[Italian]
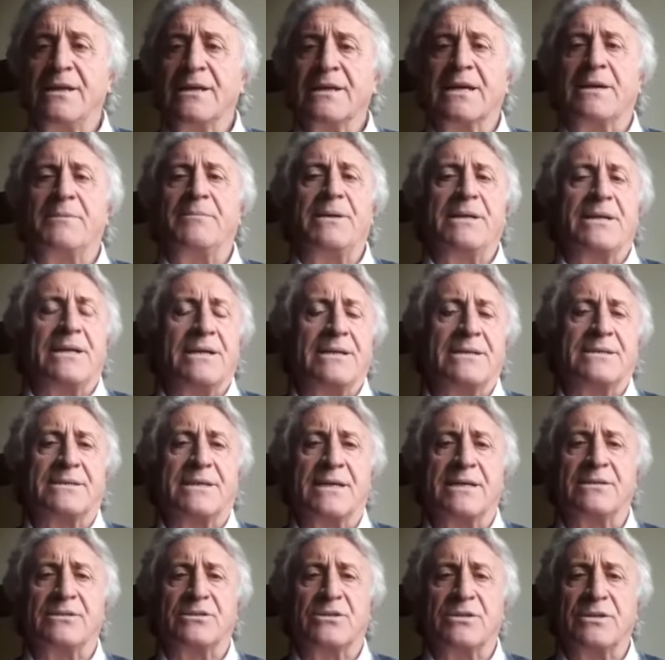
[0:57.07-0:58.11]
capire il
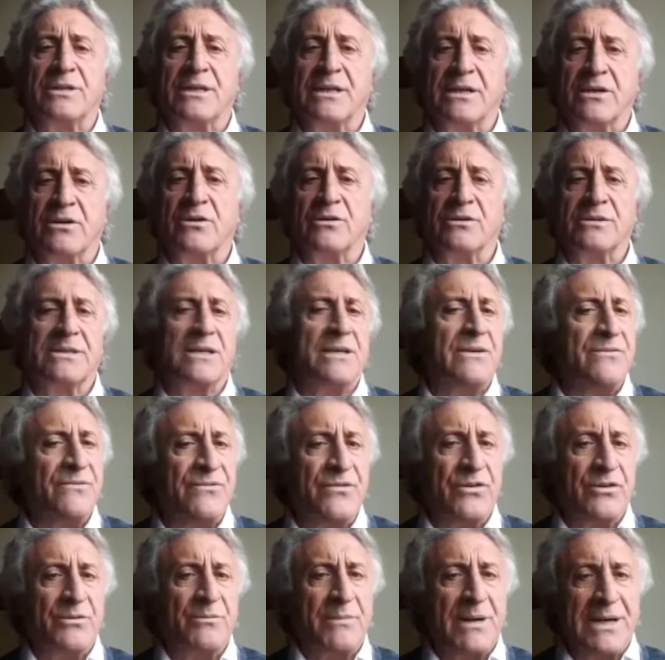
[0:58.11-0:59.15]
senso delle cose,
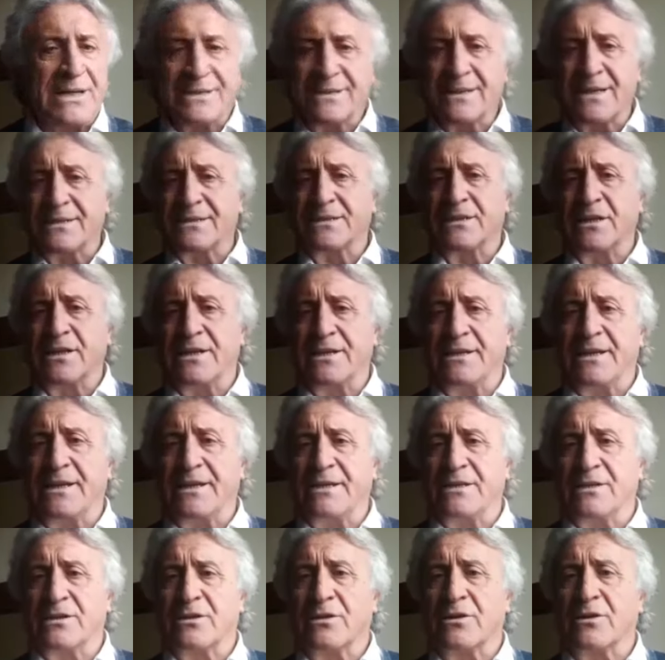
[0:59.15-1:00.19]
informarsi, essere
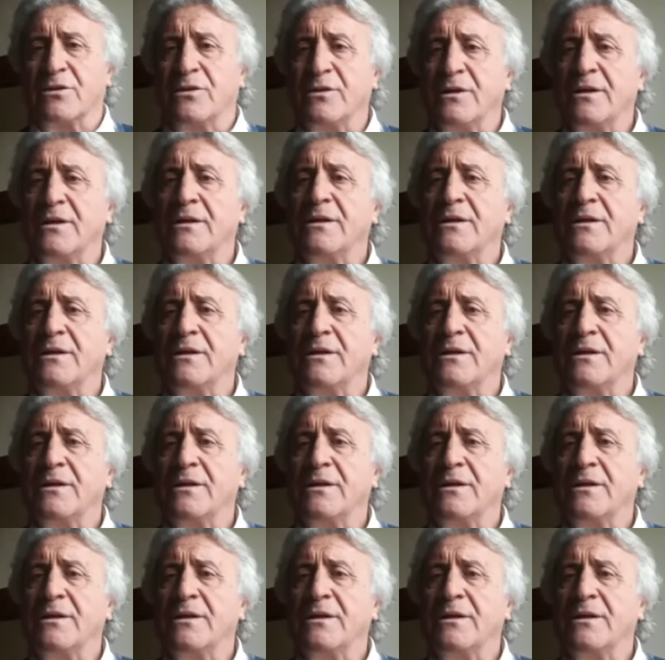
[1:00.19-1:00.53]
dentro